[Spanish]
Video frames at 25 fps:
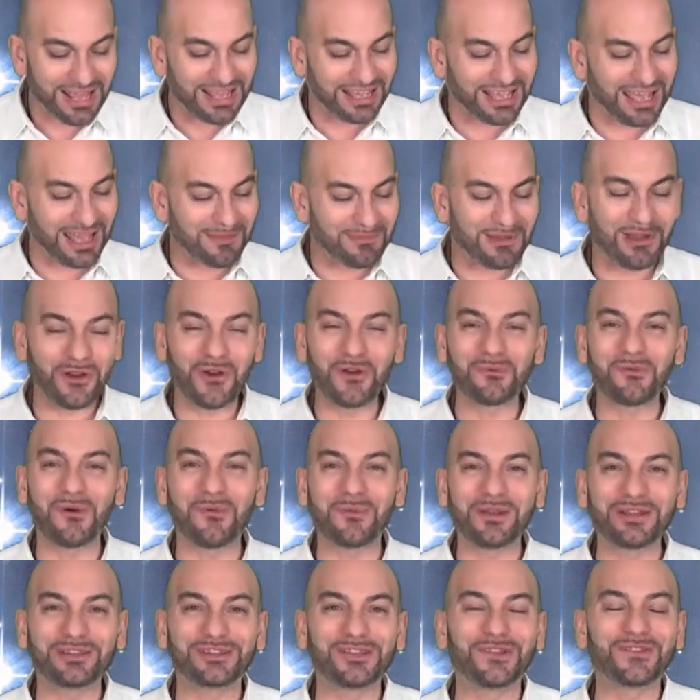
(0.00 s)
Qué mejor
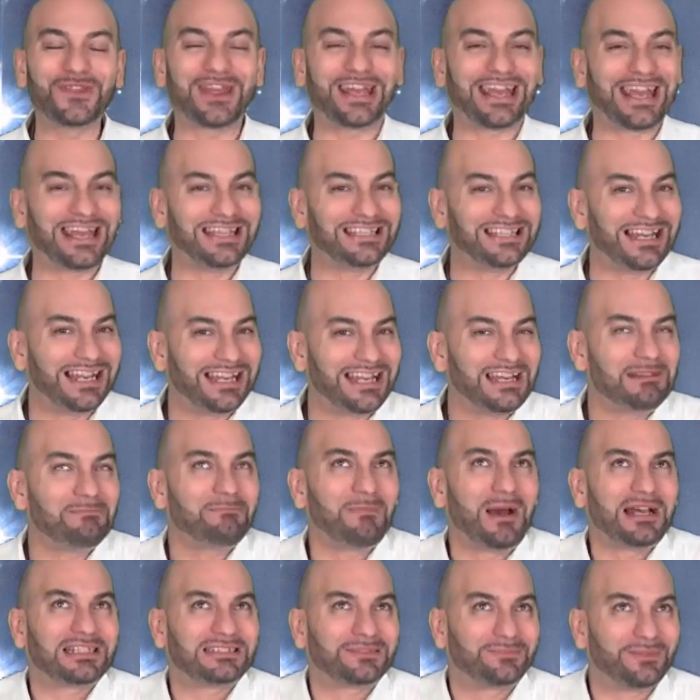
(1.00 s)
momento de que ya que
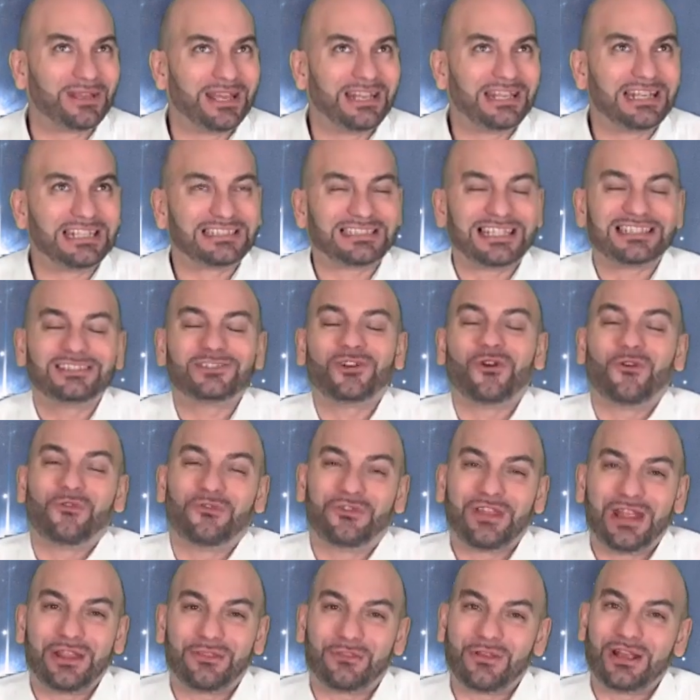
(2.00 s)
vas bien y estás
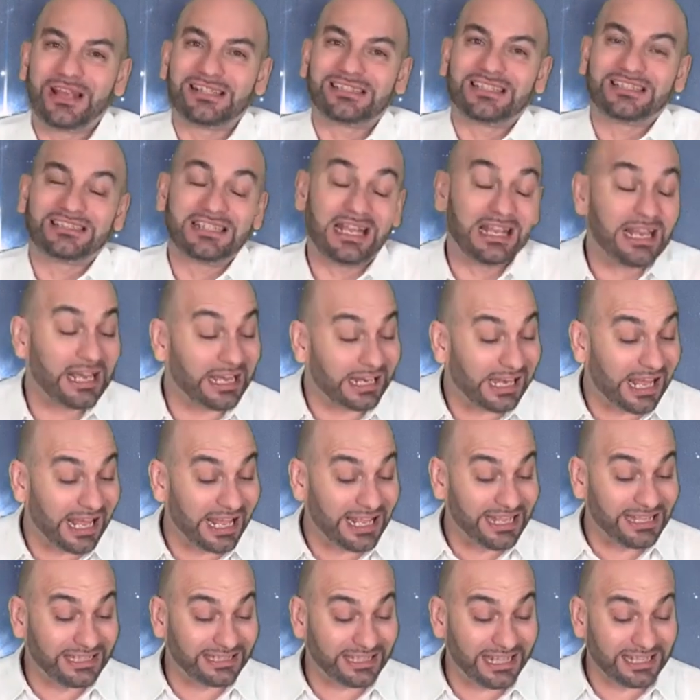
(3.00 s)
contento y estás alegre,
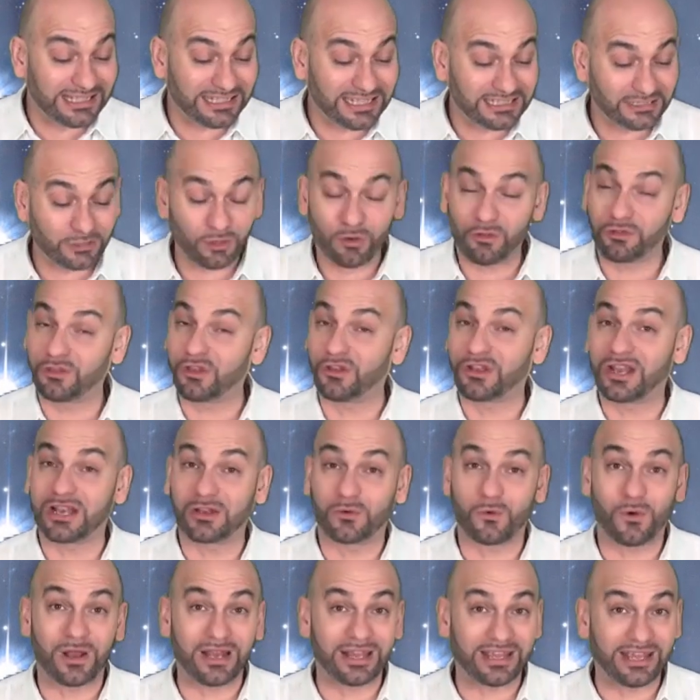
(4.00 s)
intentes
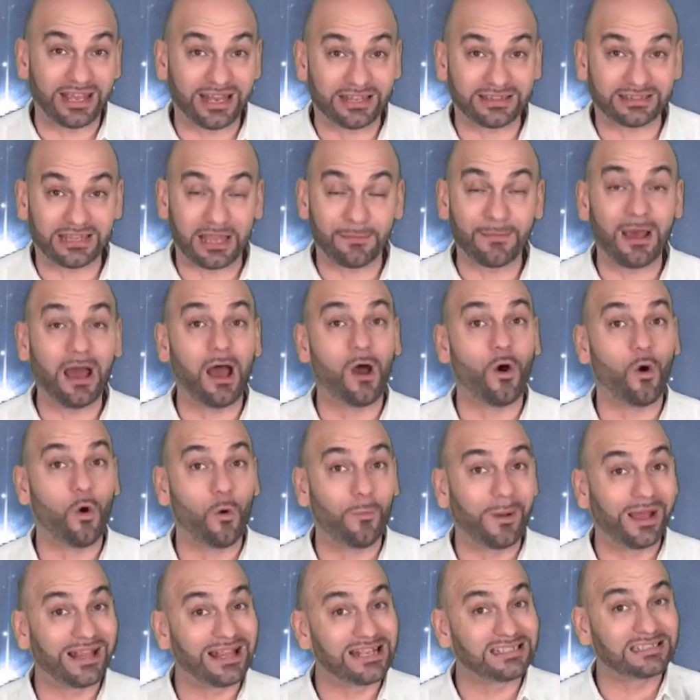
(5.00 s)
solucionar cualquier tema
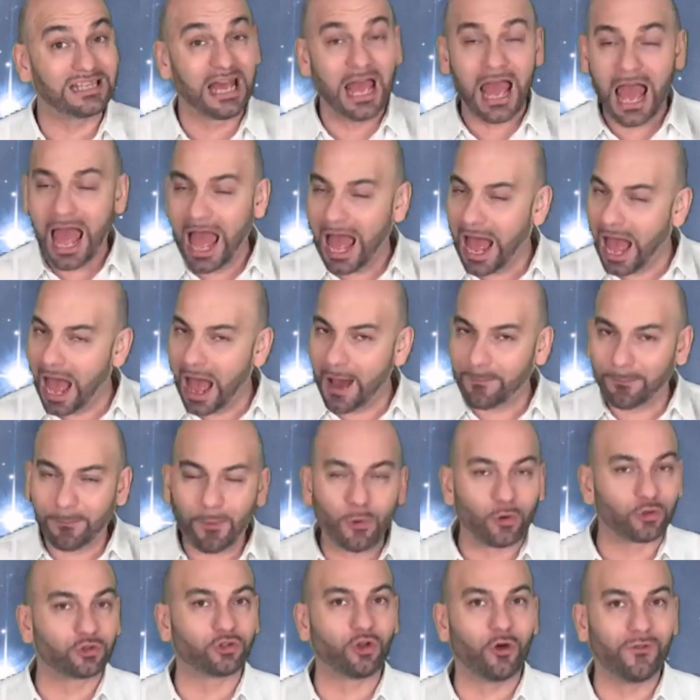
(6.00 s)
o vayas a
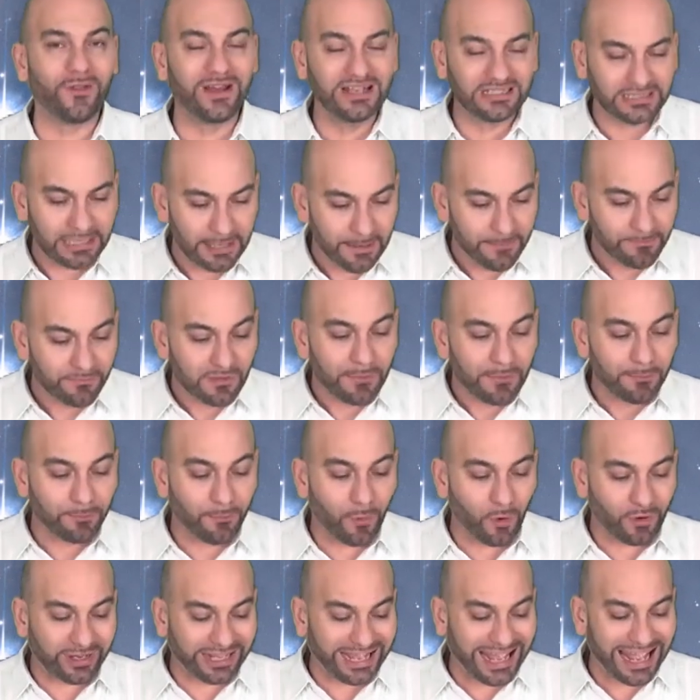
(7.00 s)
por todas
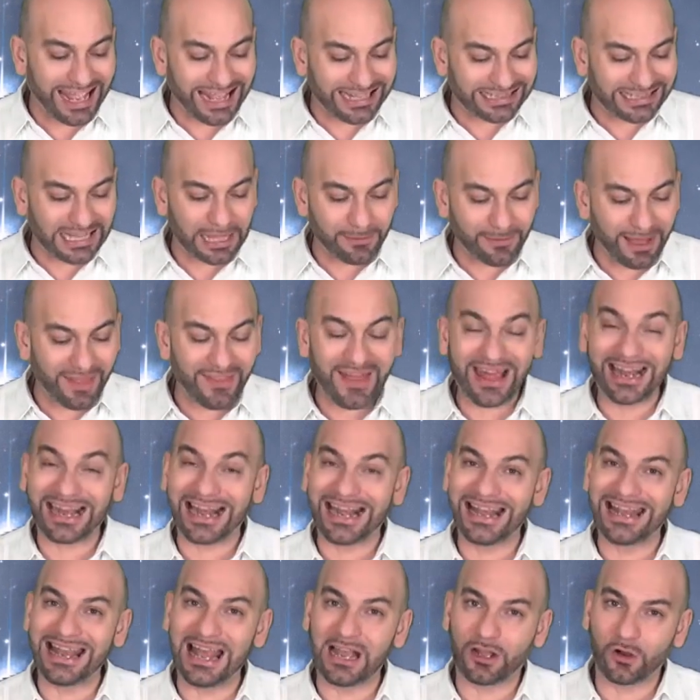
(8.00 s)
porque te va a dar
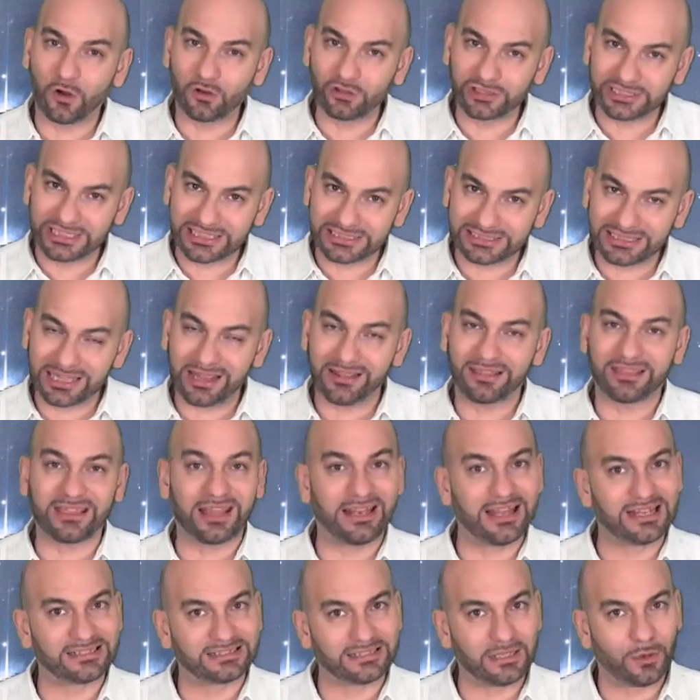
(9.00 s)
la consistencia
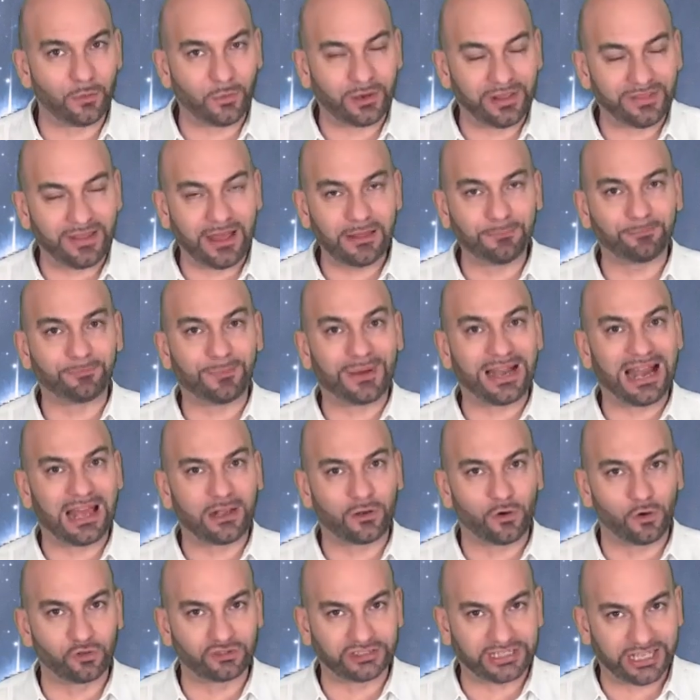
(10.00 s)
y la seguridad
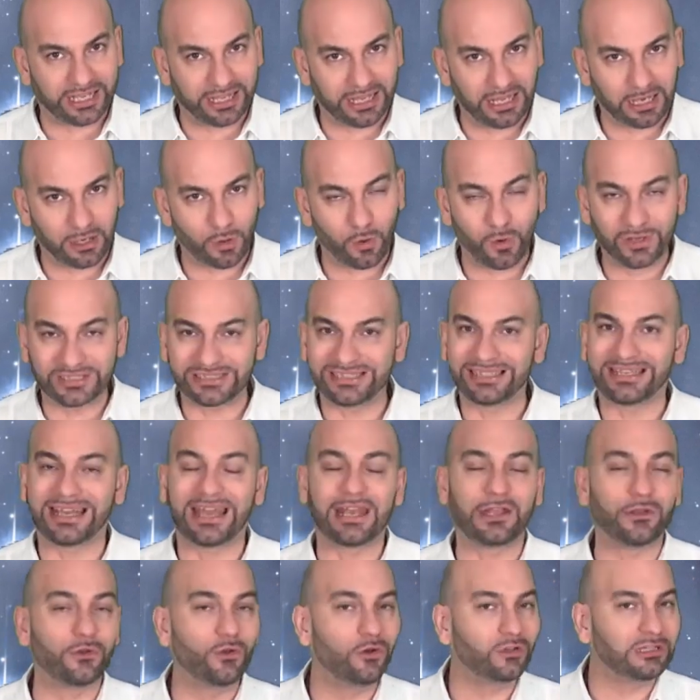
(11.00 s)
para conseguirlo. Así
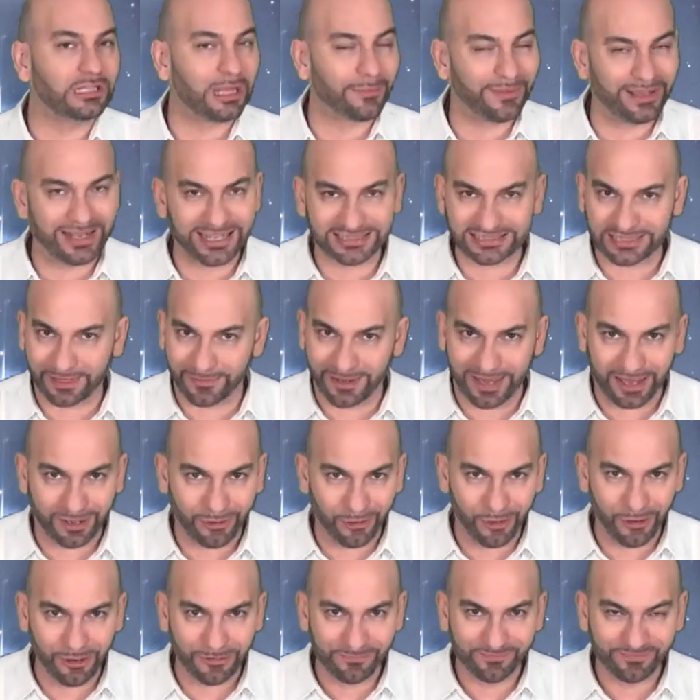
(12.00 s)
que no te vengas
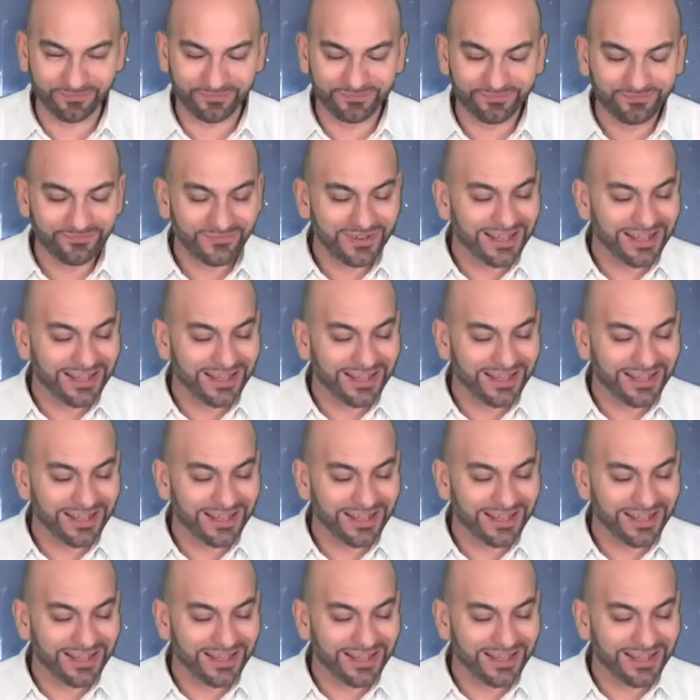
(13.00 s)
abajo.